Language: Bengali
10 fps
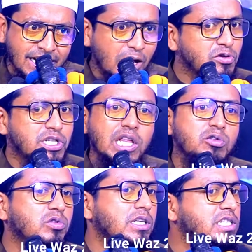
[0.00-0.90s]
কারণ
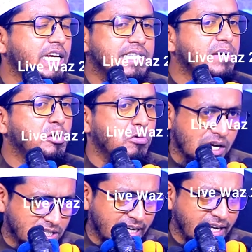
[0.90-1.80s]
যেহেতু সে জীবিত
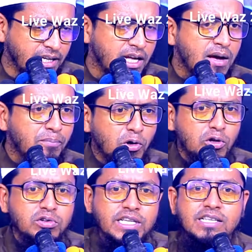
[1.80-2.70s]
আসে নাই
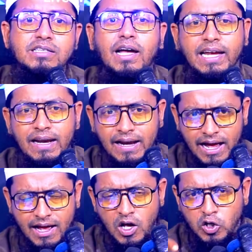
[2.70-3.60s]
মূলত ইয়াস্তাহিল্লা